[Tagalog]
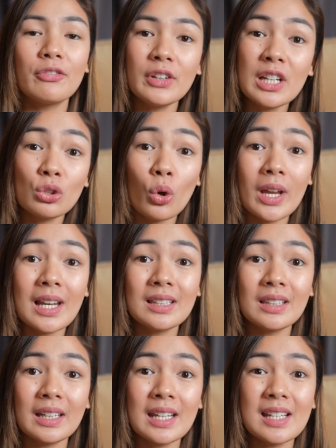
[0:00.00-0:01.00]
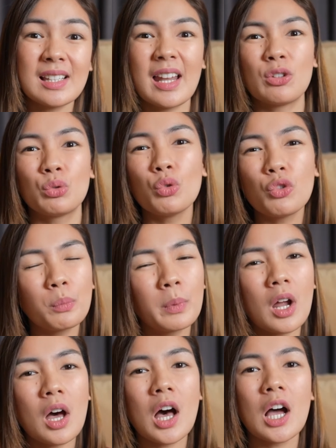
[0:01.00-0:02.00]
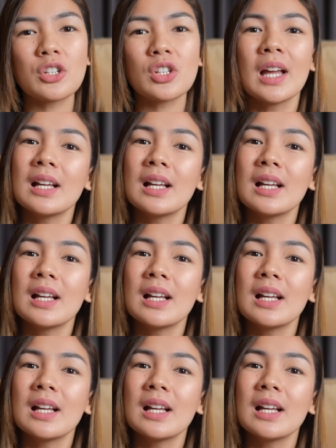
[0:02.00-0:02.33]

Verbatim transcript: free toiletries like toothbrush,